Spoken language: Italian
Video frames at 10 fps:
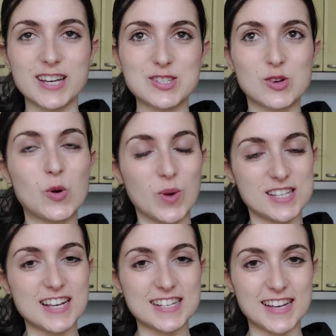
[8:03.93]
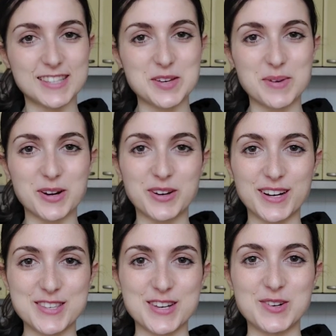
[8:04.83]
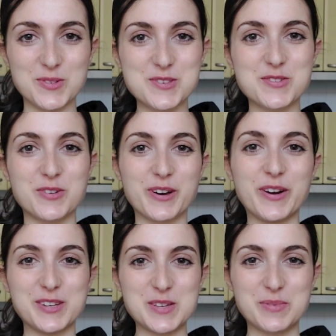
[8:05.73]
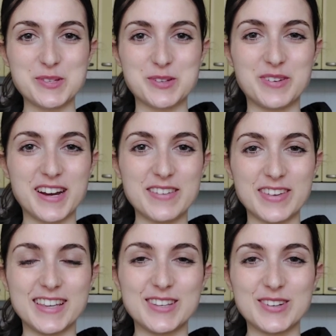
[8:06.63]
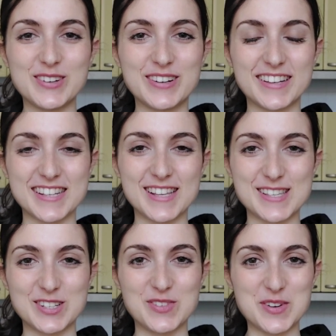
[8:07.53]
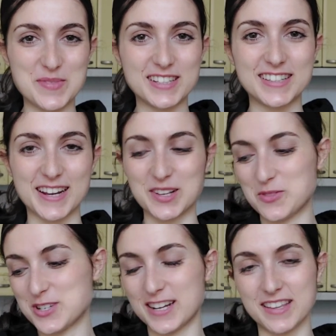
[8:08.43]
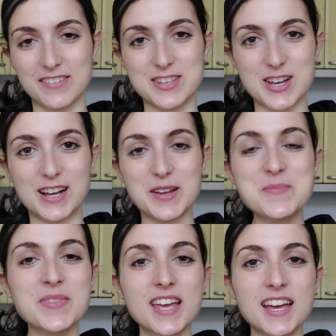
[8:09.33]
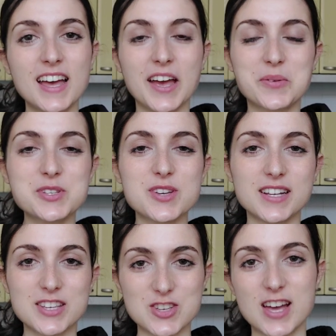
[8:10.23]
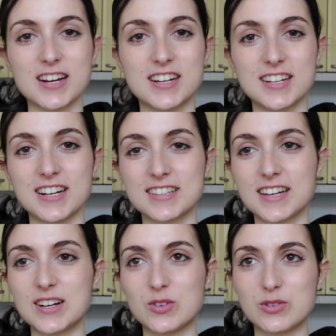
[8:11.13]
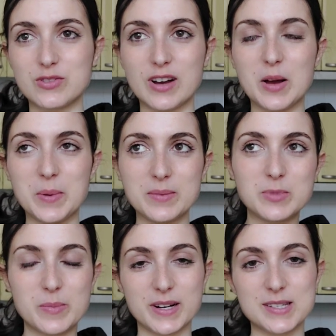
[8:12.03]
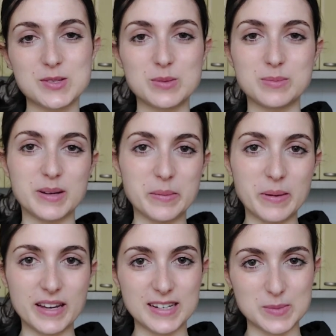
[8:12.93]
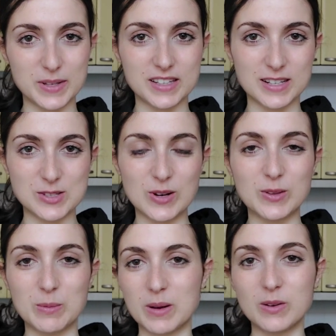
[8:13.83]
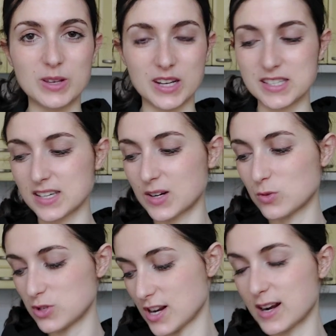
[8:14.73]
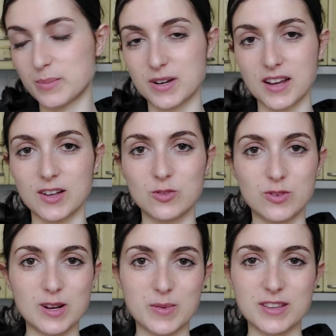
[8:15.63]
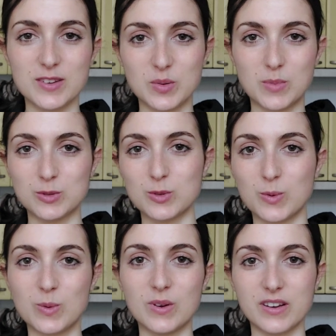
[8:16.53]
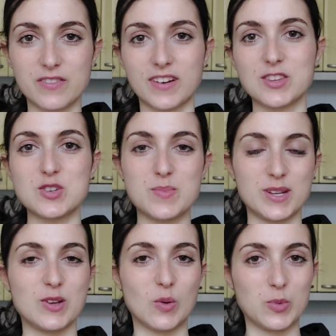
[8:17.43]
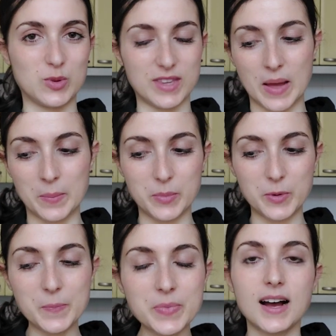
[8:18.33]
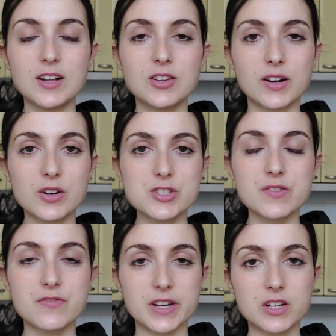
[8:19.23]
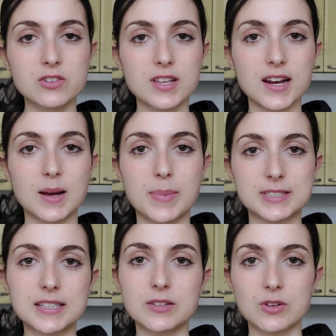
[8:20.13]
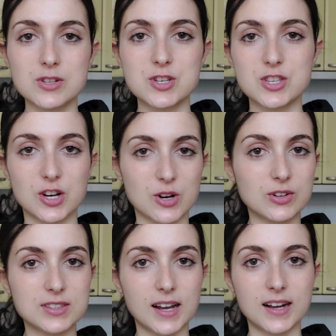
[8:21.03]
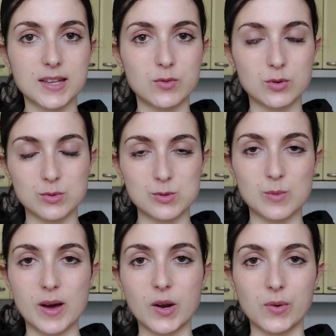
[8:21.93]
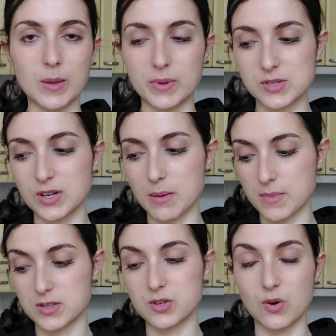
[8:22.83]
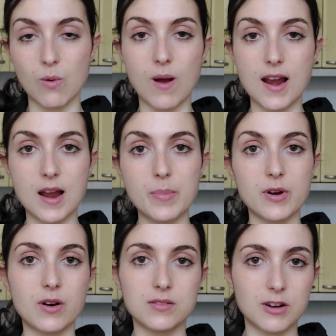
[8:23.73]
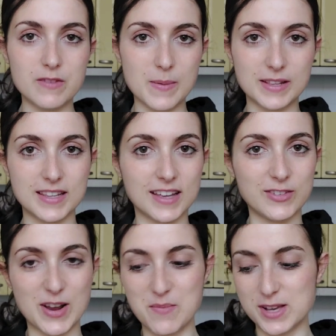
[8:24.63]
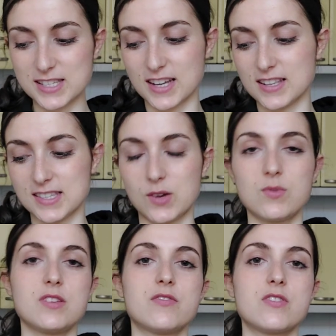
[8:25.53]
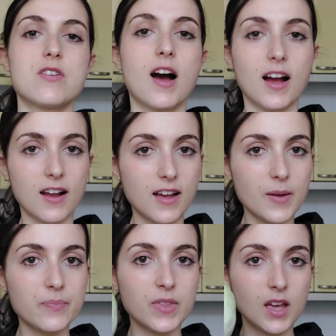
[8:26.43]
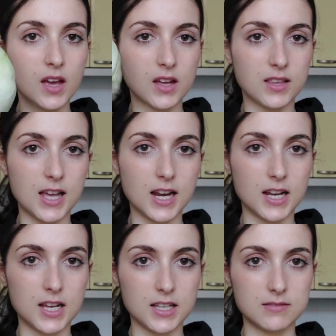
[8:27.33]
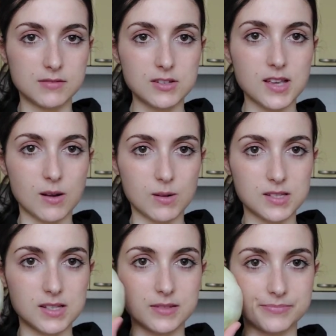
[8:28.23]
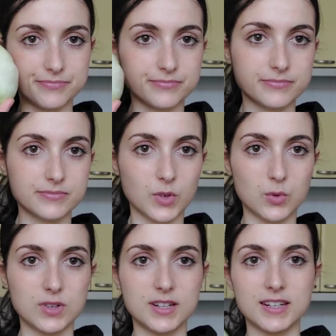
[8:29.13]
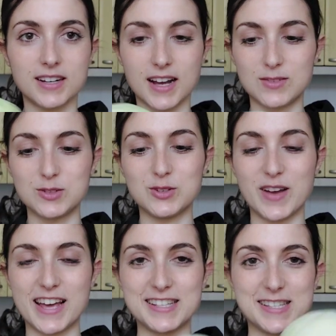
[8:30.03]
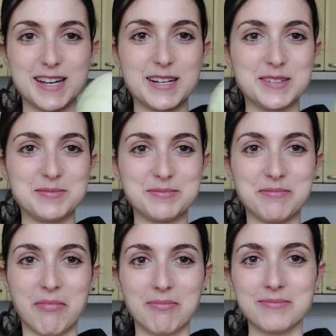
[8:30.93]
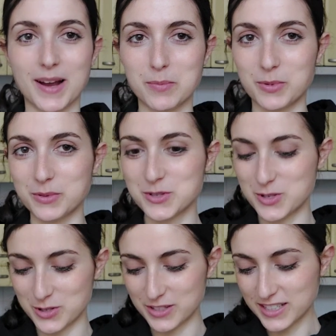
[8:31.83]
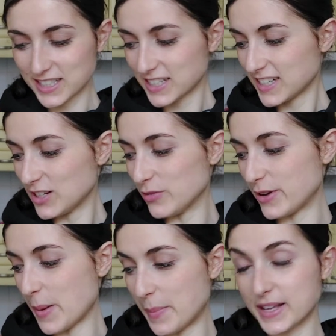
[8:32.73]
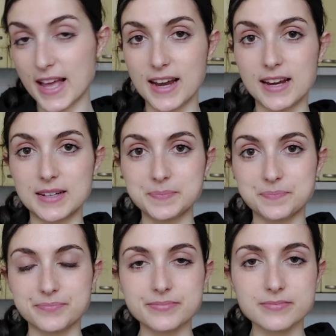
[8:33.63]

che sono quasi le 7 ma ancora c'è luce fuori così posso fare video senza dover mettere la luce artificiale è quasi ora di cena, in realtà ho fame, un po' presto per me rispetto al solito, ma voglio iniziare a cucinare perché dovrò riprendere un po' tutto quello che faccio e perderò più tempo. Allora, ho già in frigo della patata dolce già cotta che devo consumare, quindi penso che mangerò quella, però ovviamente non è abbastanza, quindi farò anche del... cos'è questa? Un cavolo vezza cappuccio, lo farò in padella